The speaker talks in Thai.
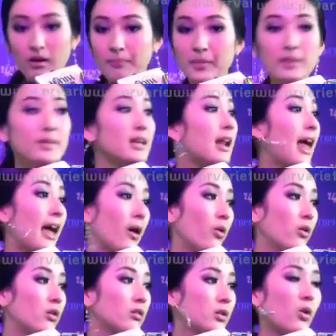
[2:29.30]
ไม่มีแล้ว
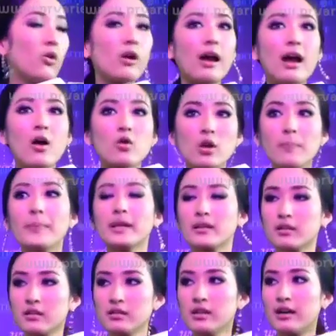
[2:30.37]
โทรเข้าก็ปิด
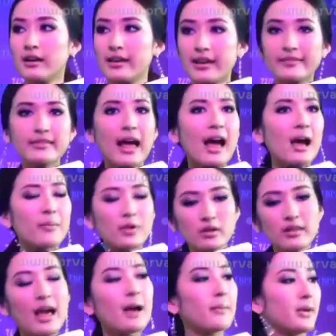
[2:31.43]
เครื่องอะไรเงี้ยตามก็
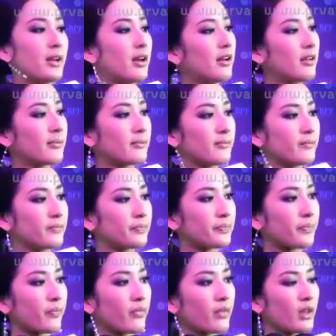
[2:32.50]
ตามไม่ได้เป็นแกง
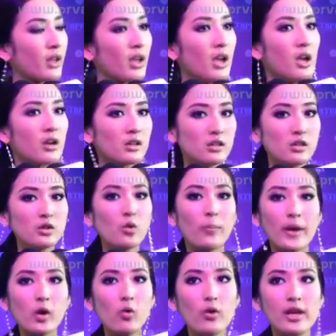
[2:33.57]
เวคือหนู
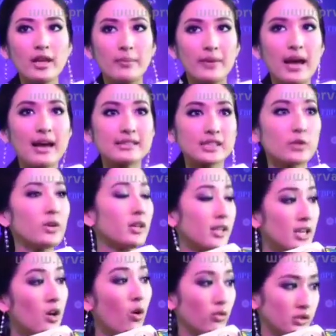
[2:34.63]
ไปคุยกับทางเจ้าหน้า
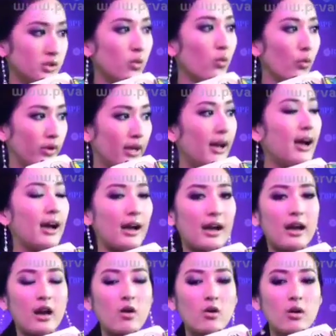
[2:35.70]
ที่ของศูนย์นะคะ
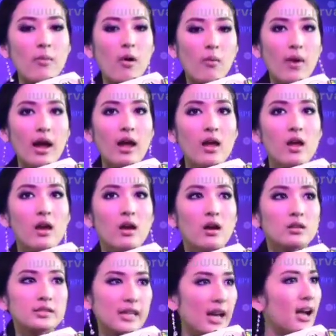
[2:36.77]
ค่ะเขาก็บอกว่า
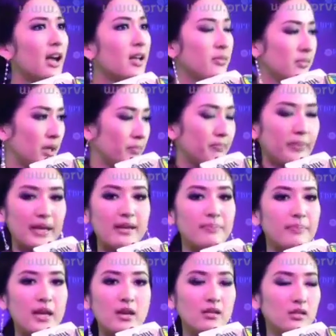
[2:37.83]
ใช่เหมือนปี
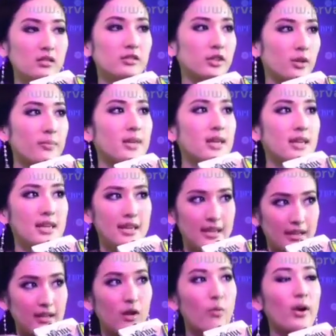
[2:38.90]
ปีอื่น ๆ ก็มี
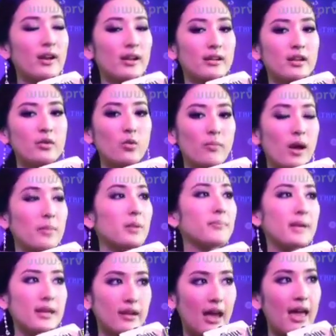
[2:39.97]
แล้ววันนั้นที่หนูไปเป็น
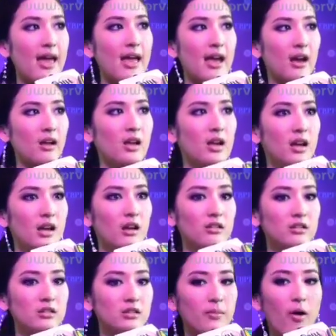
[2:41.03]
ปีแรกแล้ว
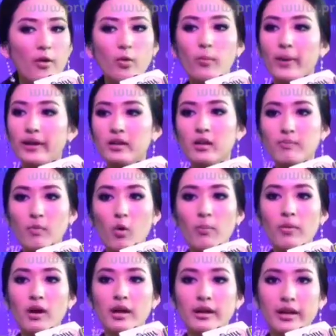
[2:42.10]
คือพอหนูไปถึงปุ๊บ
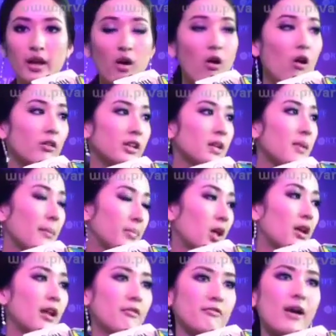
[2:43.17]
ในห้องที่แบบร
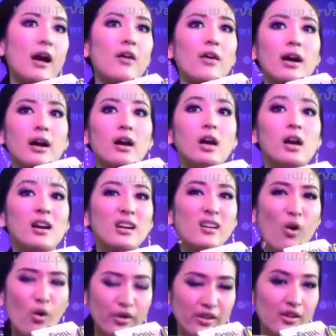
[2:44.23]
อตแอนฟาวค่ะคื
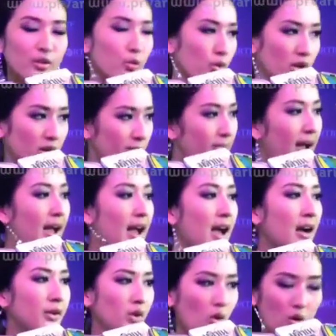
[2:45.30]
อคนยืนอยู่เยอะมา
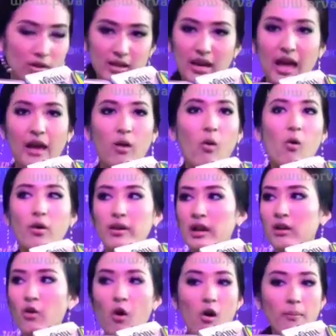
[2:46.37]
กโดนกันหลายคน
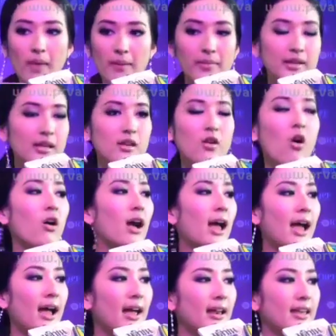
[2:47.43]
น้องๆมาบางทีร้อง
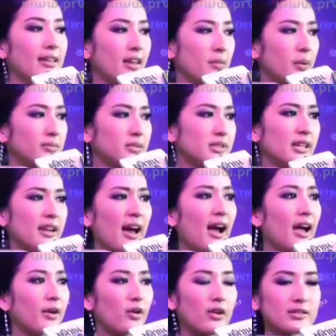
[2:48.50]
ไห้อะไรเงี้ยแบบเสียดา
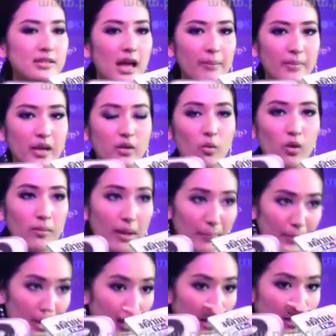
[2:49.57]
ยโทรศัพท์เนี่ยหนูก็แบบ
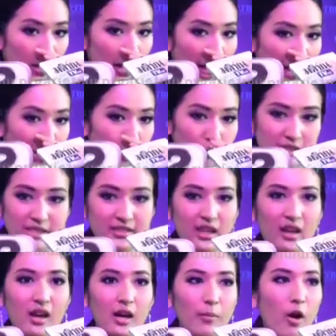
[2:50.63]
ตอนแรกหนูจิตเต
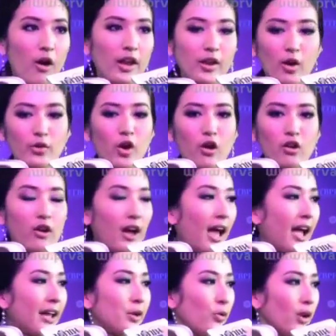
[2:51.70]
ลิดพอเห็นน้องๆร้อง
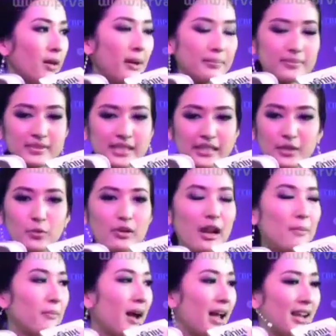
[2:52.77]
ไห้หนูเลยแบบจิตหนูก
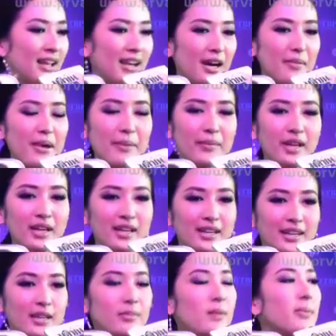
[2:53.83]
ลับมาเลยแล้วก็แบบ
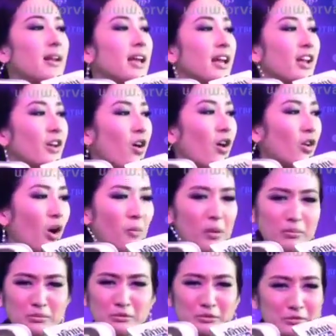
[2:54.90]
เฮ้ยไม่เป็นไรนะน้องน้องแบ
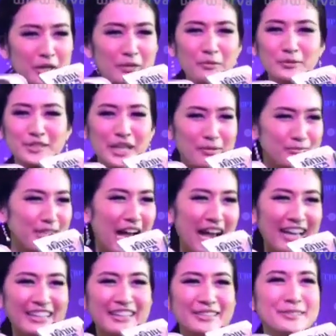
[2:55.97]
บถ้าหนูจับได้
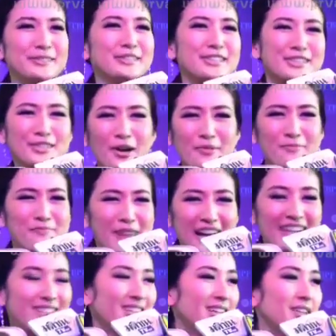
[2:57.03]
แล้วหนูจะตบมั
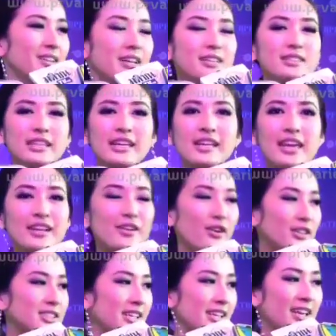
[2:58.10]
นเฮ้ยใจเย็นน้อ
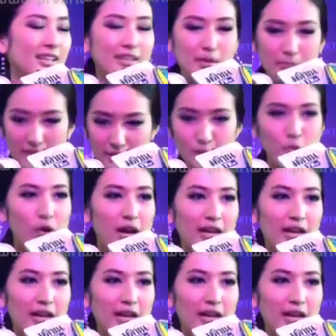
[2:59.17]
งใจเย็นเดี๋ยวพี่ช่วย